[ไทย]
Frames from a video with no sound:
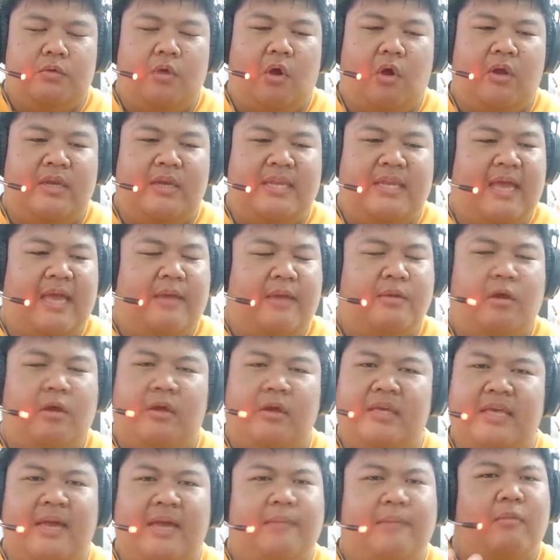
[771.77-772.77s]
ยอเนียยอ
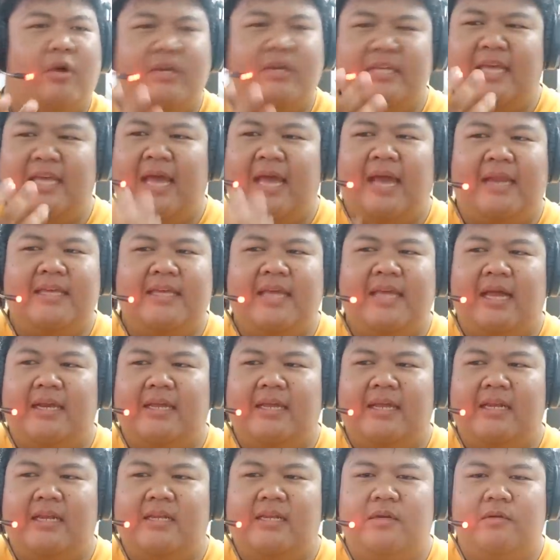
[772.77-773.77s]
เนียมอนเนียทุกอย่าง
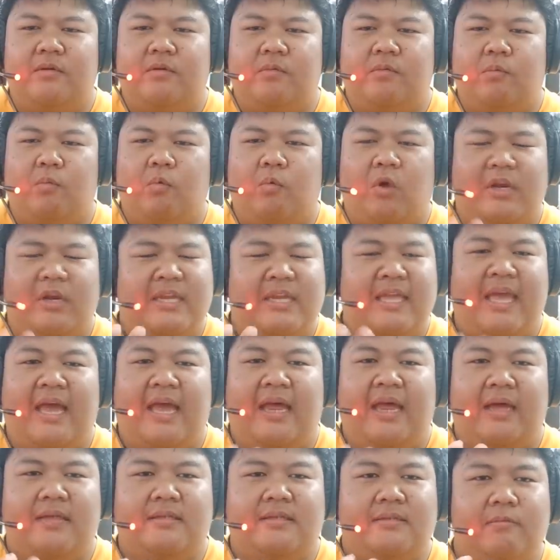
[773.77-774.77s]
เนี่ยหรือวอนเนีย
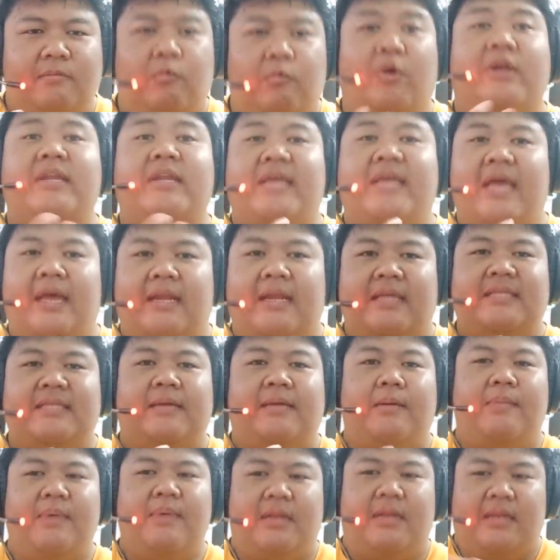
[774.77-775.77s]
วอนเนียถ้า
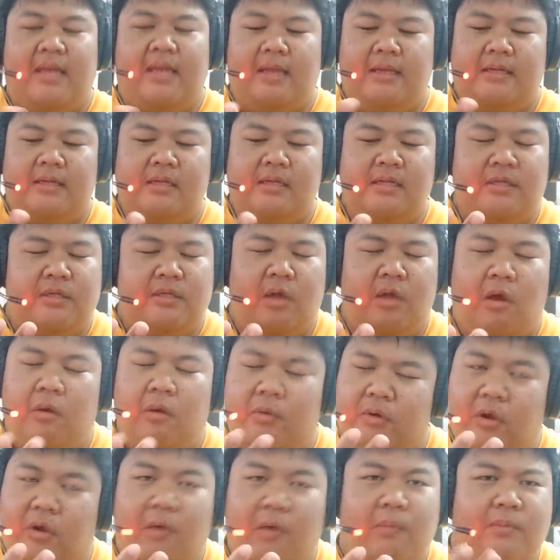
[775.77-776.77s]
จำไม่ผิดนะหรือนอ
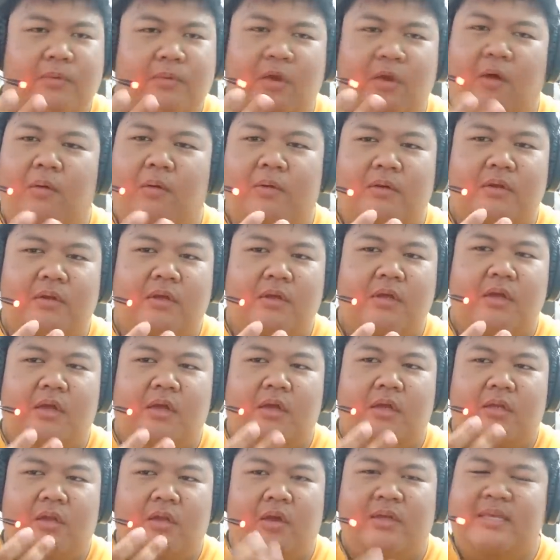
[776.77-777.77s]
นอนอ
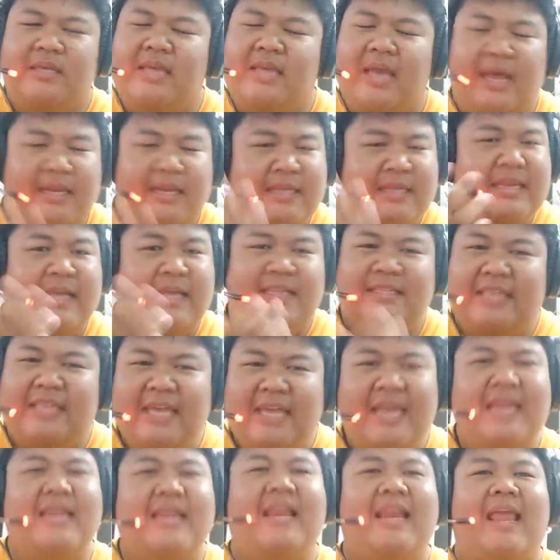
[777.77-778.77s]
นอเยียที่ไหนสัก
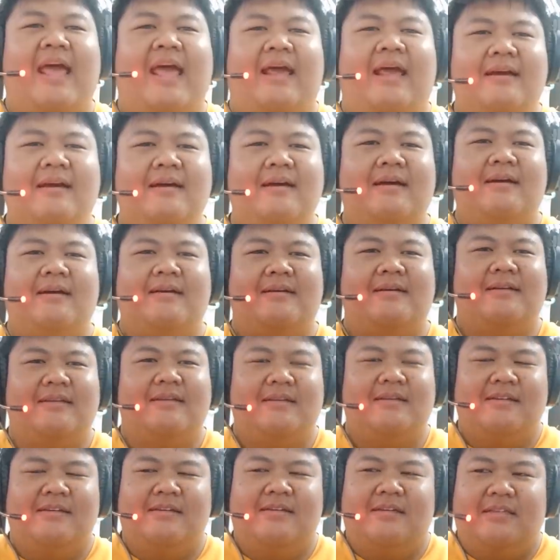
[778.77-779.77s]
ที่นี่แหละเออ
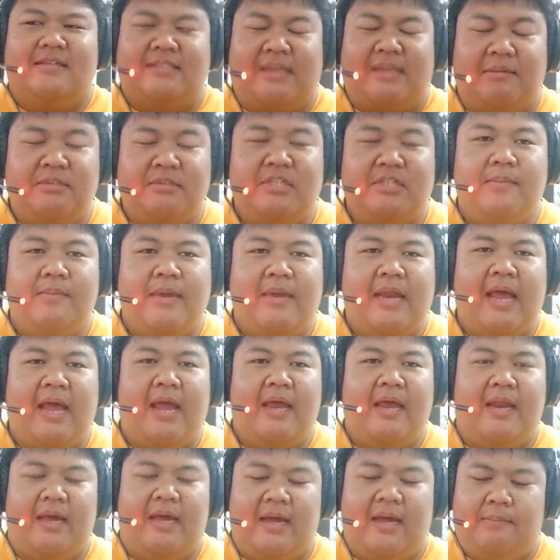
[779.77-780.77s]
จำชื่อไม่ได้
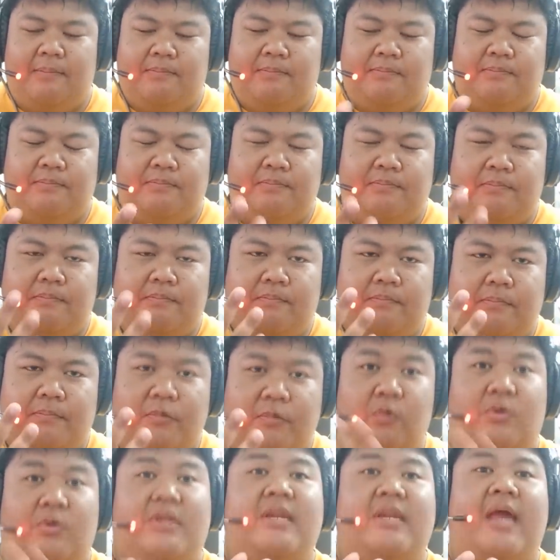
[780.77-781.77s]
นะครับ
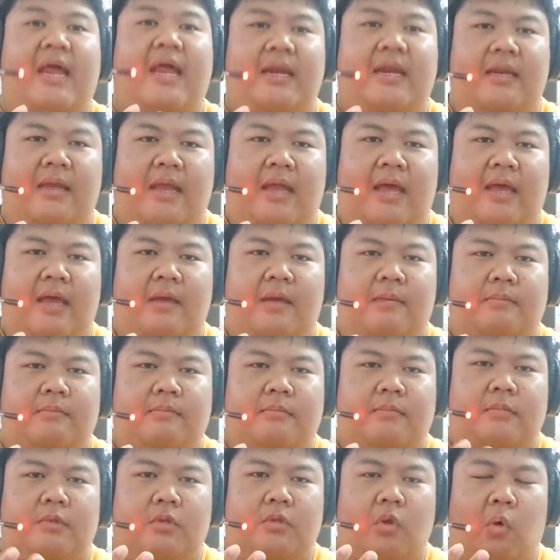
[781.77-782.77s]
อยู่ที่นั่นนะ
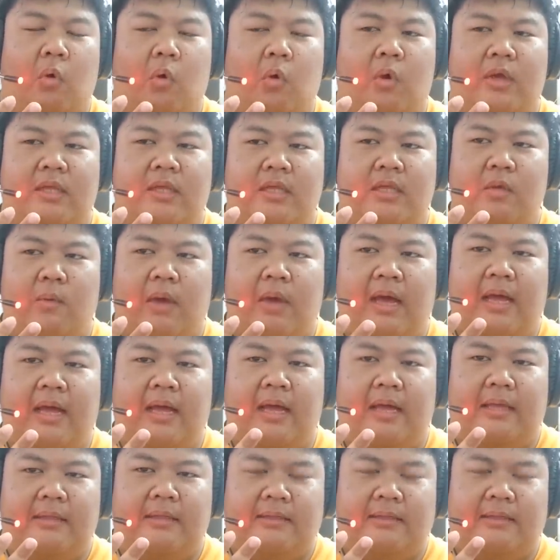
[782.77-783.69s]
โดยที่ว่า